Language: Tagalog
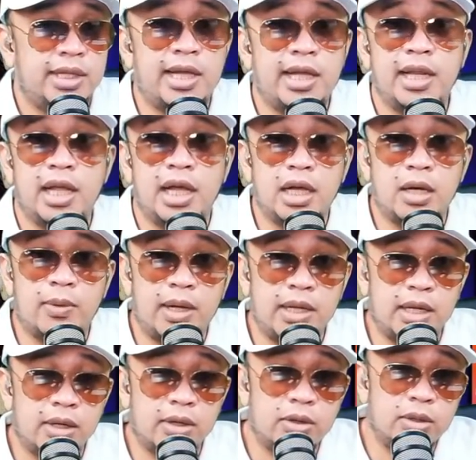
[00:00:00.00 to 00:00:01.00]
na ginagawa
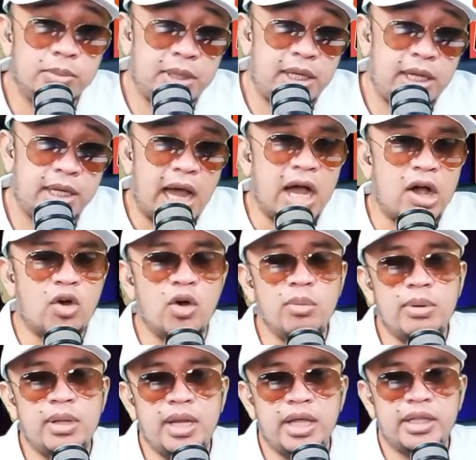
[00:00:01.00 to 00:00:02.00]
ng COMELEC. Ang
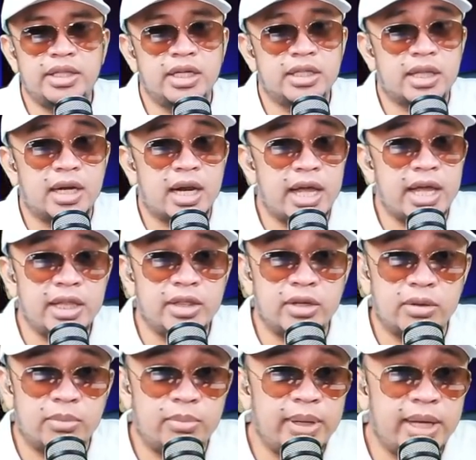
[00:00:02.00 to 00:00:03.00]
COMELEC they're trying
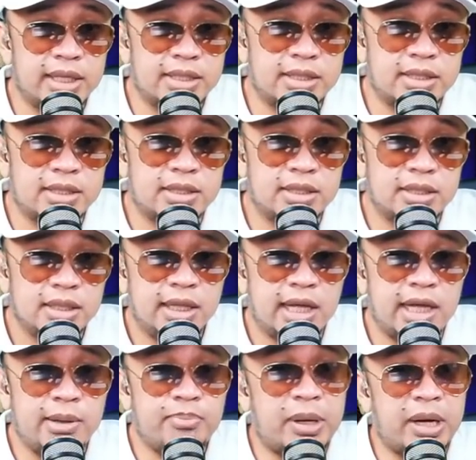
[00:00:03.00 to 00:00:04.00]
their best
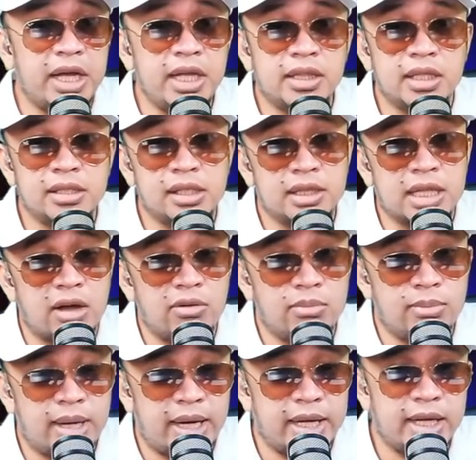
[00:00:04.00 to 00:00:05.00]
na ipakita sa
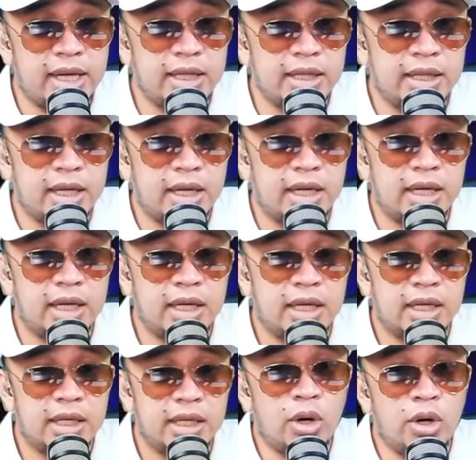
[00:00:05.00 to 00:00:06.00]
taong bayan na
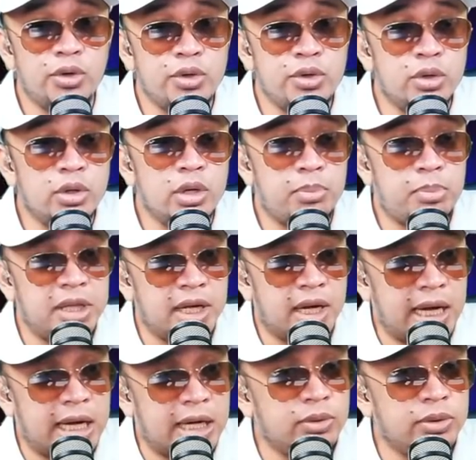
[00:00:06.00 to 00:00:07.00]
uh, kung ano yung
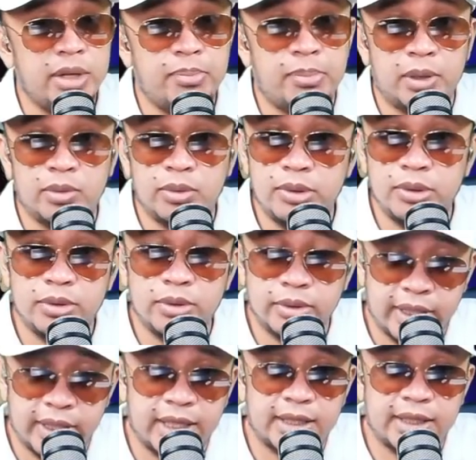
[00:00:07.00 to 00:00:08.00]
ipinangako ni Pangulong
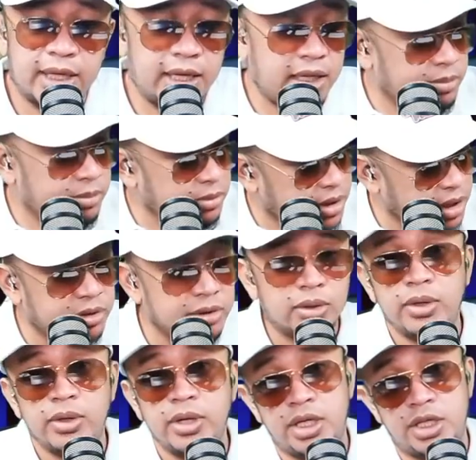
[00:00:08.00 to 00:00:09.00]
Duterte. Alam mo dito
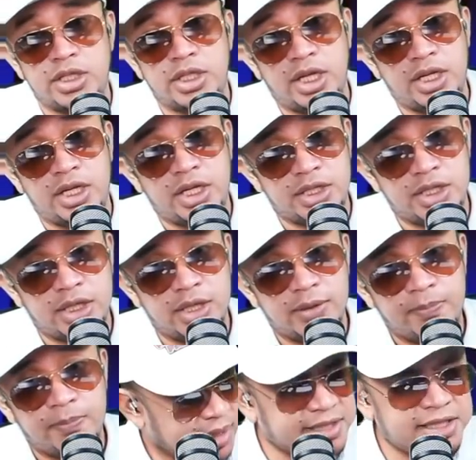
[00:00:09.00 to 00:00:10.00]
ako inis na inis eh.
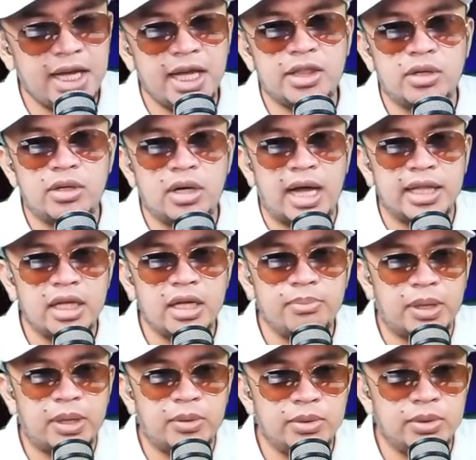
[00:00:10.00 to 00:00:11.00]
Kasi ito ang ating
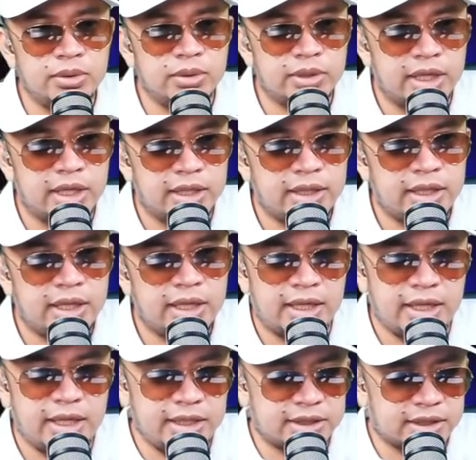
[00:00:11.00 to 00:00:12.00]
Pangulong Duterte.
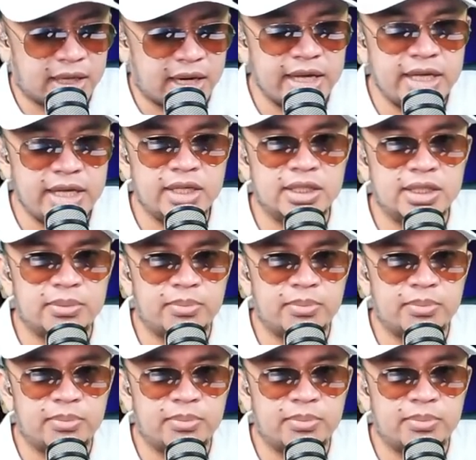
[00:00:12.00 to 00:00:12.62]
He's trying his